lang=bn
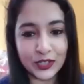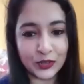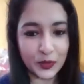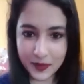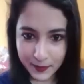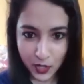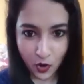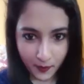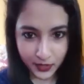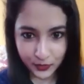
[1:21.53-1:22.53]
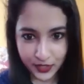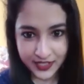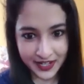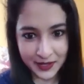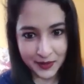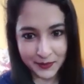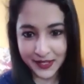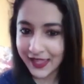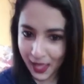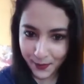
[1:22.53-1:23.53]
তো তোমরা আমাকে কমেন্ট করে জানাবে
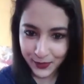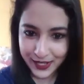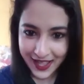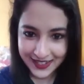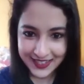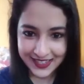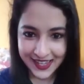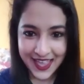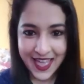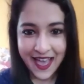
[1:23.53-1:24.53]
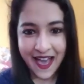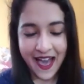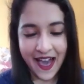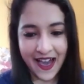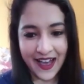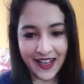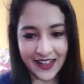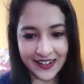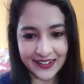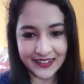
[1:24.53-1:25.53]
আমাকে কেমন লাগছে
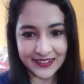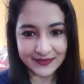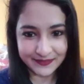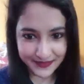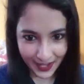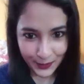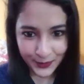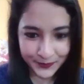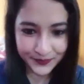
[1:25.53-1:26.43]
আর দেখো